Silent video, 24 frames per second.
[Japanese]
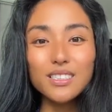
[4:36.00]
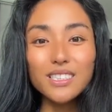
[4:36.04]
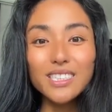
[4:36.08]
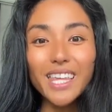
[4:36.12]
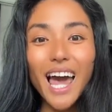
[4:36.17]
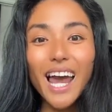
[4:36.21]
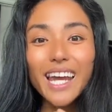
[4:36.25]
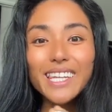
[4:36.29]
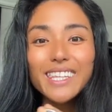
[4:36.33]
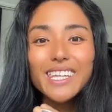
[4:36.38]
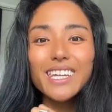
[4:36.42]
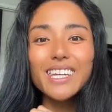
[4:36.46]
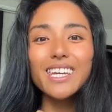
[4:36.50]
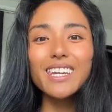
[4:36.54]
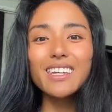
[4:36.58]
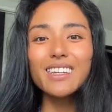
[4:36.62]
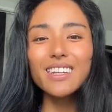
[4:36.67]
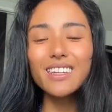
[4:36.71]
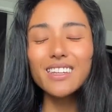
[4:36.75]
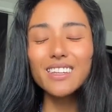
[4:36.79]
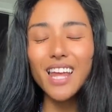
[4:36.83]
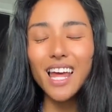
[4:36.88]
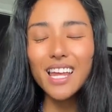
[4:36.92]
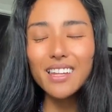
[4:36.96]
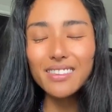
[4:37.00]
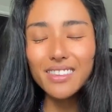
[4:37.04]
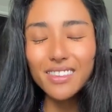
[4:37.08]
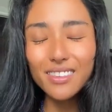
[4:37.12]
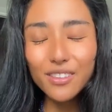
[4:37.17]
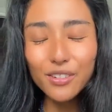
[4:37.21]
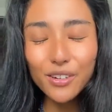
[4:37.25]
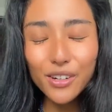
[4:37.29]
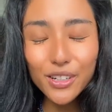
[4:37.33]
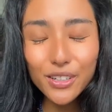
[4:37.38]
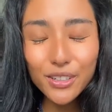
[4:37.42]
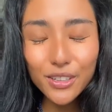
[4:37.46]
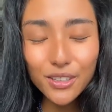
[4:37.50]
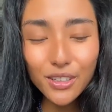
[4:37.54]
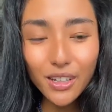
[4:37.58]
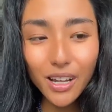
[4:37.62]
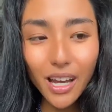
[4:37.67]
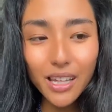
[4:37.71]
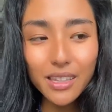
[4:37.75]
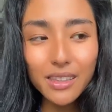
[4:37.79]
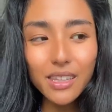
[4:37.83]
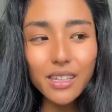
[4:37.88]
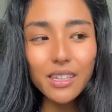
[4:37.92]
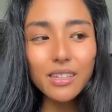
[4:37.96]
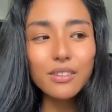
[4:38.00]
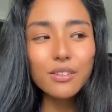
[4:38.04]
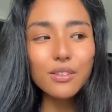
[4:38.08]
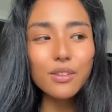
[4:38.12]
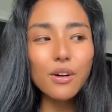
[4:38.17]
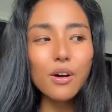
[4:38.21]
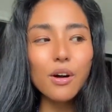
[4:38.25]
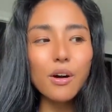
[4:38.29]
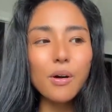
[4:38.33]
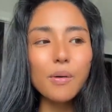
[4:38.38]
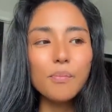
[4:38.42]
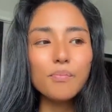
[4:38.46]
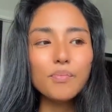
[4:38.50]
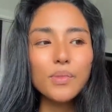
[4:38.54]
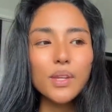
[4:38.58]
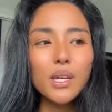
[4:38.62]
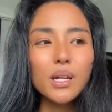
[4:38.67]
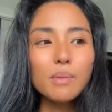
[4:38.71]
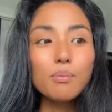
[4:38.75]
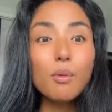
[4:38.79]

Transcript: 具体的になん、どういうことかっていうと、